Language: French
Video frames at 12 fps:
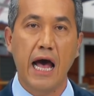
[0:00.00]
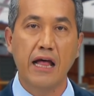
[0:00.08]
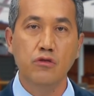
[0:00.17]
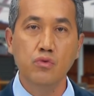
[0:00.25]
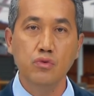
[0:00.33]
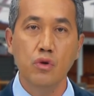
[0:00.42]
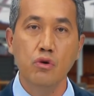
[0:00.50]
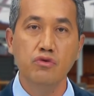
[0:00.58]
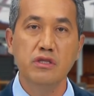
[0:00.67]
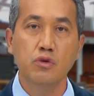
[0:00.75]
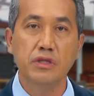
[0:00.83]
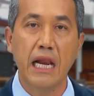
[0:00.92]
À nous de
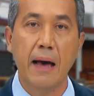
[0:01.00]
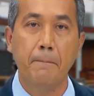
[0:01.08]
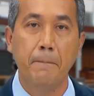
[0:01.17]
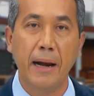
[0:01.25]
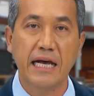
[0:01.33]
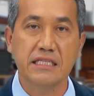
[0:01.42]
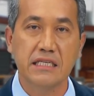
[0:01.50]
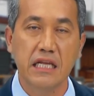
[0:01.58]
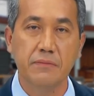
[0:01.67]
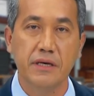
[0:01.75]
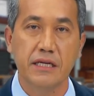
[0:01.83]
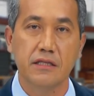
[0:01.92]
lui donner la place
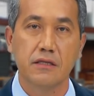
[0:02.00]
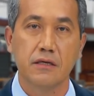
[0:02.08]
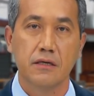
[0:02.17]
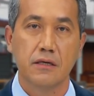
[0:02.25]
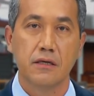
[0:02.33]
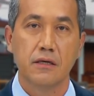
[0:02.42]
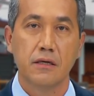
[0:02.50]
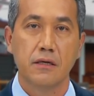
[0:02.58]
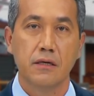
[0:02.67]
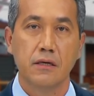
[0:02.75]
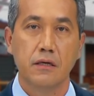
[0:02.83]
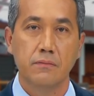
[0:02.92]
qu'il mérite.
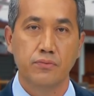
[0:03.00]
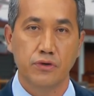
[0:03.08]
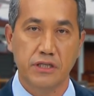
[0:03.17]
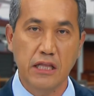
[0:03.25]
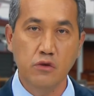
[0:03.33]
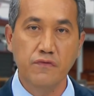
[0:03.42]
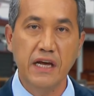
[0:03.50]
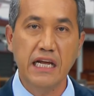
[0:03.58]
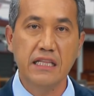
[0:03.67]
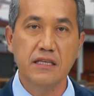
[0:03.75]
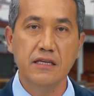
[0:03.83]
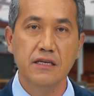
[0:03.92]
Pour cette nouvelle
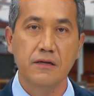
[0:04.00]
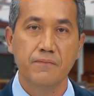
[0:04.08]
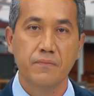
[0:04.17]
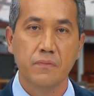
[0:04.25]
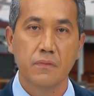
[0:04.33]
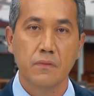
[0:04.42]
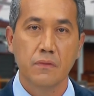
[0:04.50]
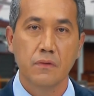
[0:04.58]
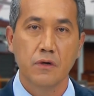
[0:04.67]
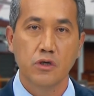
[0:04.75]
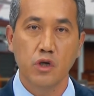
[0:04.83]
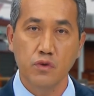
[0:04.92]
année,
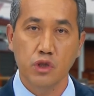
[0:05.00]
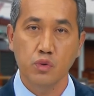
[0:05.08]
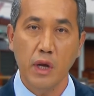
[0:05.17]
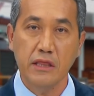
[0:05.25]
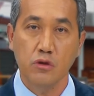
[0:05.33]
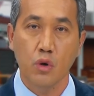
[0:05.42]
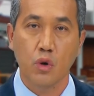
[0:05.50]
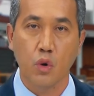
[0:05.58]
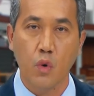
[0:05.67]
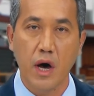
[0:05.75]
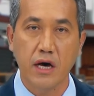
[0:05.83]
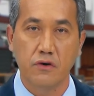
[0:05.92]
je vous souhaite de
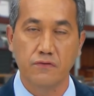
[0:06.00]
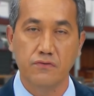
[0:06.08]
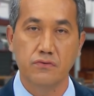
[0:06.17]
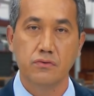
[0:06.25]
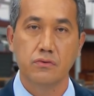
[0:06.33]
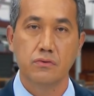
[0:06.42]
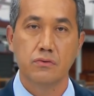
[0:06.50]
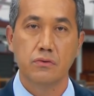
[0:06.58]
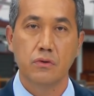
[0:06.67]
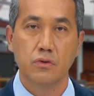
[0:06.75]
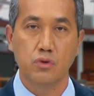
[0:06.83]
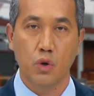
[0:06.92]
croire en vous
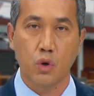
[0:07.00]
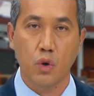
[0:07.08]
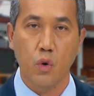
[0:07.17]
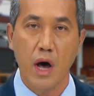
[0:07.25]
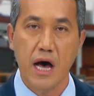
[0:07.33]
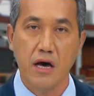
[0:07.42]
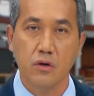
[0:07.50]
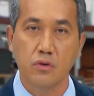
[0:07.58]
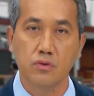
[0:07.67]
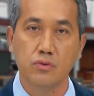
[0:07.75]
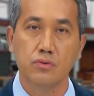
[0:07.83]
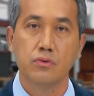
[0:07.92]
de croire
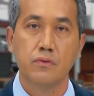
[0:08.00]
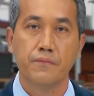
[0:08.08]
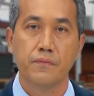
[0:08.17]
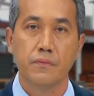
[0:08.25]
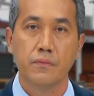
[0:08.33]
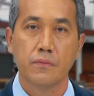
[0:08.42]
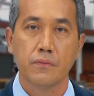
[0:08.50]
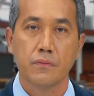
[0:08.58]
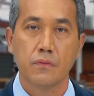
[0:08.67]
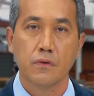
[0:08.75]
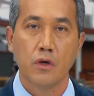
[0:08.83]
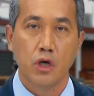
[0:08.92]
en nous.
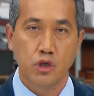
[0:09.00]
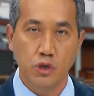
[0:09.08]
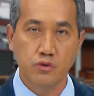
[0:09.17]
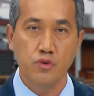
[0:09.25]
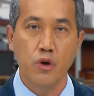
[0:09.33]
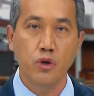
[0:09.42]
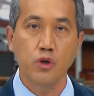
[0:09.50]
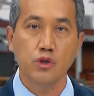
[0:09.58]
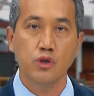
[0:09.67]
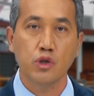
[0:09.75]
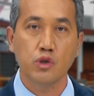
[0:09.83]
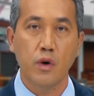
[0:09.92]
Je suis heureux
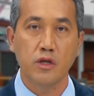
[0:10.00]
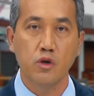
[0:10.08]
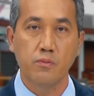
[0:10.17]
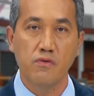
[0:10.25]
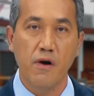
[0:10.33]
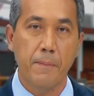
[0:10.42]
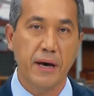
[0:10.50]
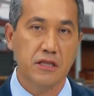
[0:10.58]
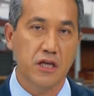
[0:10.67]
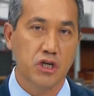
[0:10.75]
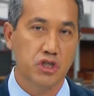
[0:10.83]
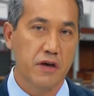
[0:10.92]
ce soir de pouvoir
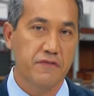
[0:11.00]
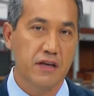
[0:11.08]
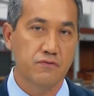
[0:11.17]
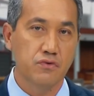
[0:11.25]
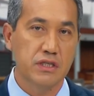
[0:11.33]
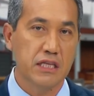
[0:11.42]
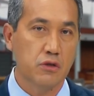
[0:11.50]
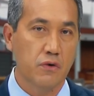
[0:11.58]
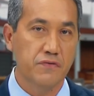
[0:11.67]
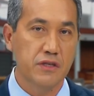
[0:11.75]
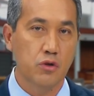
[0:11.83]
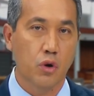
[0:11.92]
partager avec vous cette
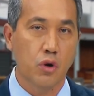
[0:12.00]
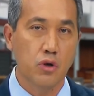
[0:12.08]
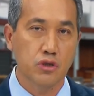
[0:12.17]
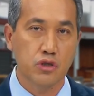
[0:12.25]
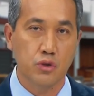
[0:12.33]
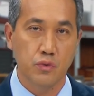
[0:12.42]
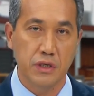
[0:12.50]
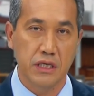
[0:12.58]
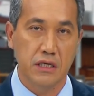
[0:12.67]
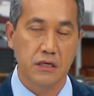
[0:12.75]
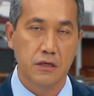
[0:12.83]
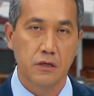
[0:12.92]
envie de
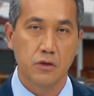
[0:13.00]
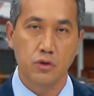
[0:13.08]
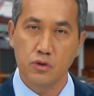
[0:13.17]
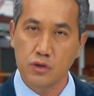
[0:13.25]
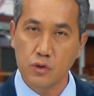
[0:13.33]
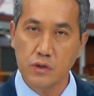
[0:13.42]
construire une